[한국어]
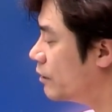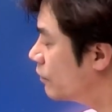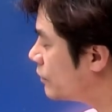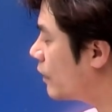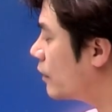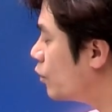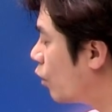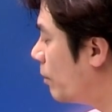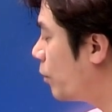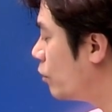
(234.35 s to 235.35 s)
러시아가
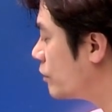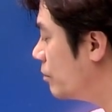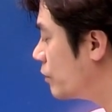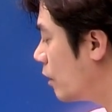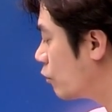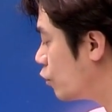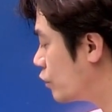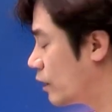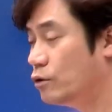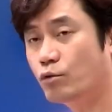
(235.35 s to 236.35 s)
용암포를 점령하고
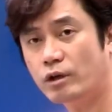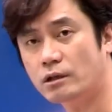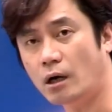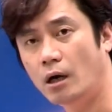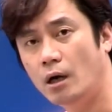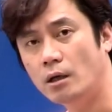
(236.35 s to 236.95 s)
조차를 요구했다.